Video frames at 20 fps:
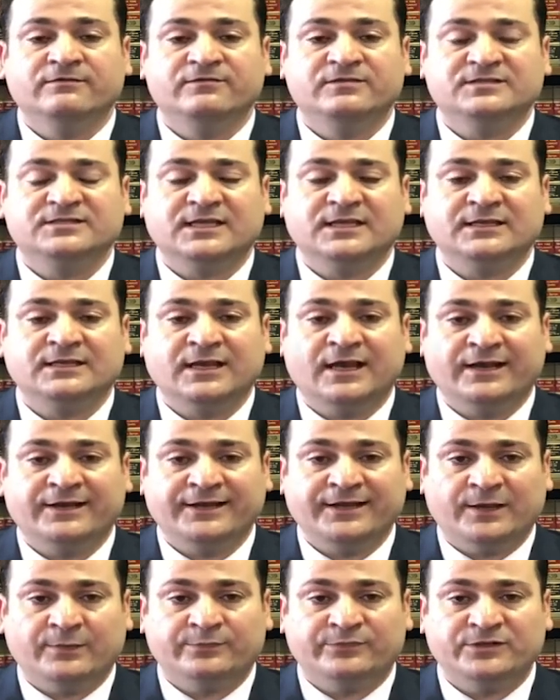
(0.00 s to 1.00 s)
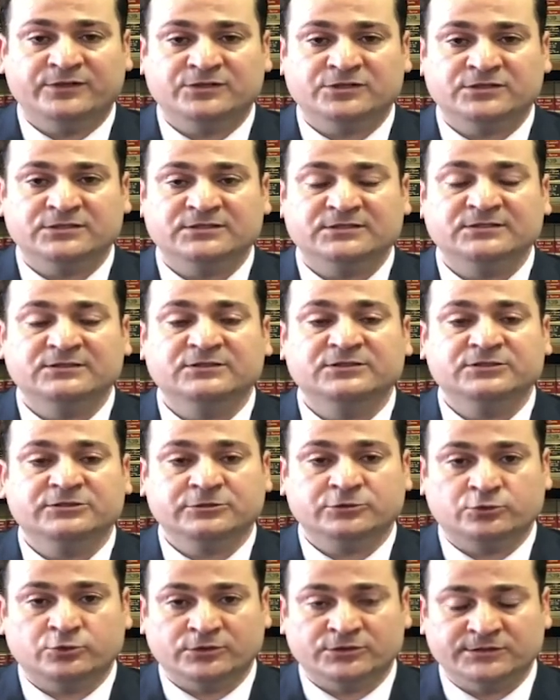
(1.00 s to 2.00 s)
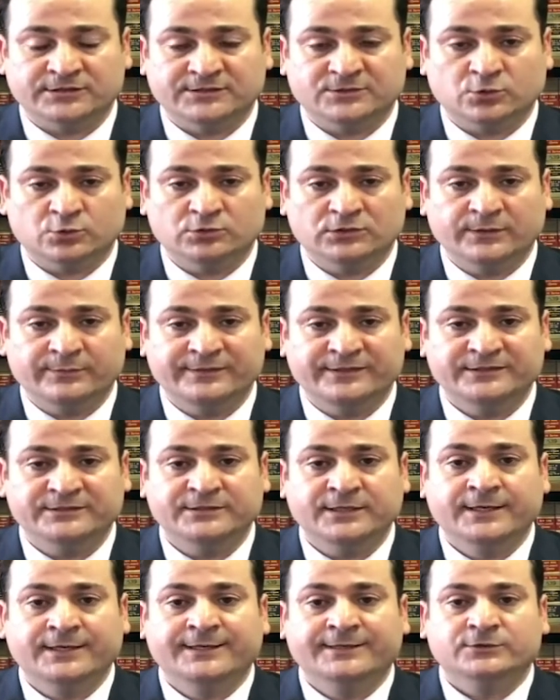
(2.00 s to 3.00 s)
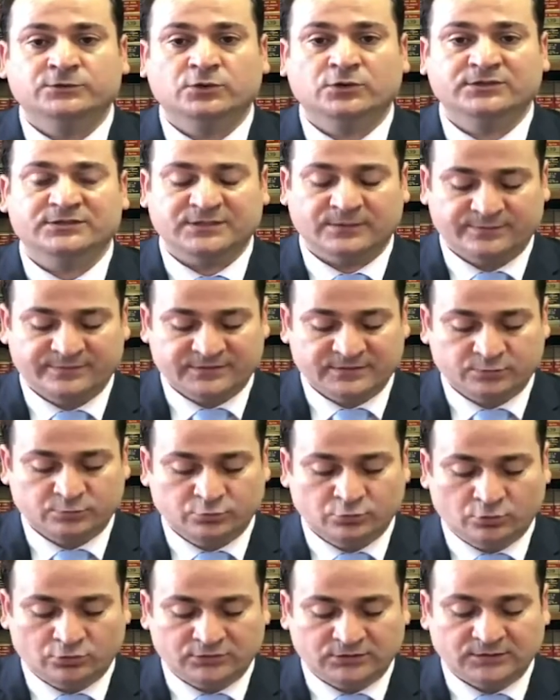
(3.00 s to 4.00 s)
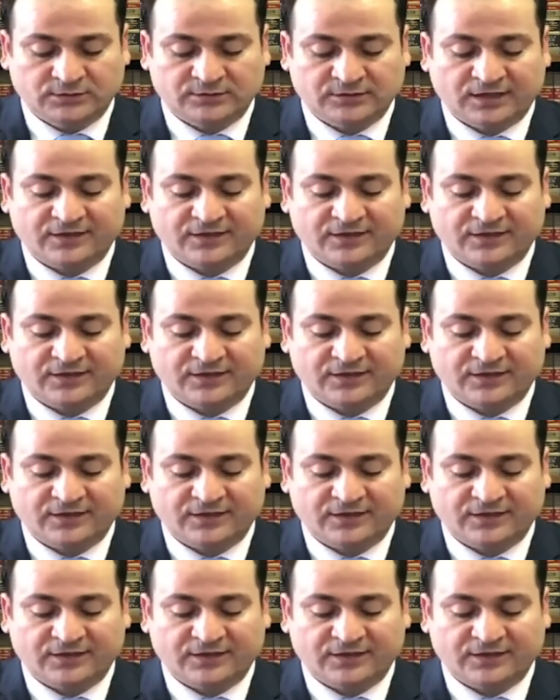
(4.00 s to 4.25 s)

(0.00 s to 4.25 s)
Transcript: Vize ihlali yaptığı için sınır dışı sürecine sokulabilir. Dolayısıyla bizim bu noktada